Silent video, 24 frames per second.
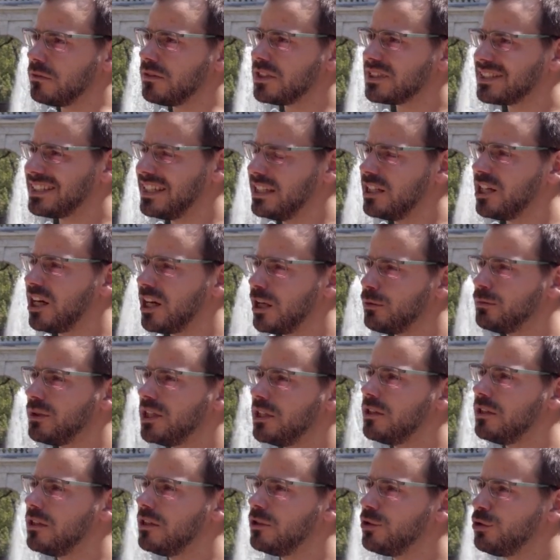was jeder
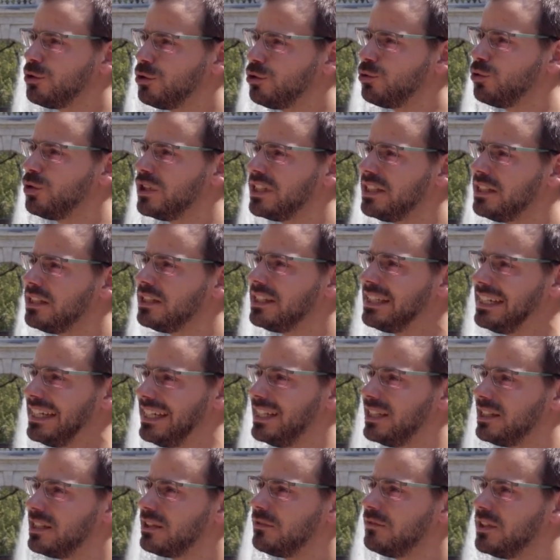einmal
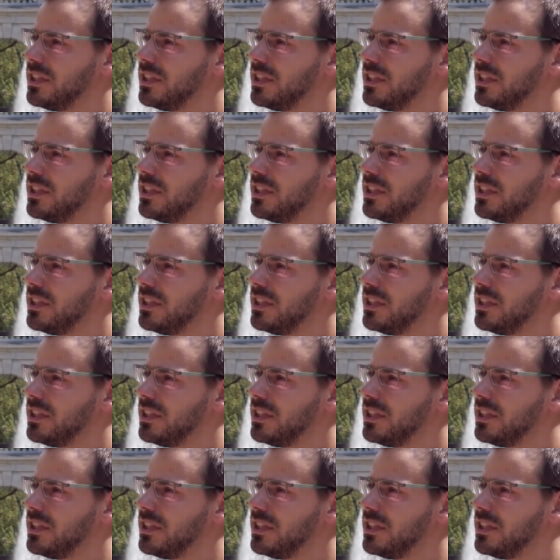durchgeht.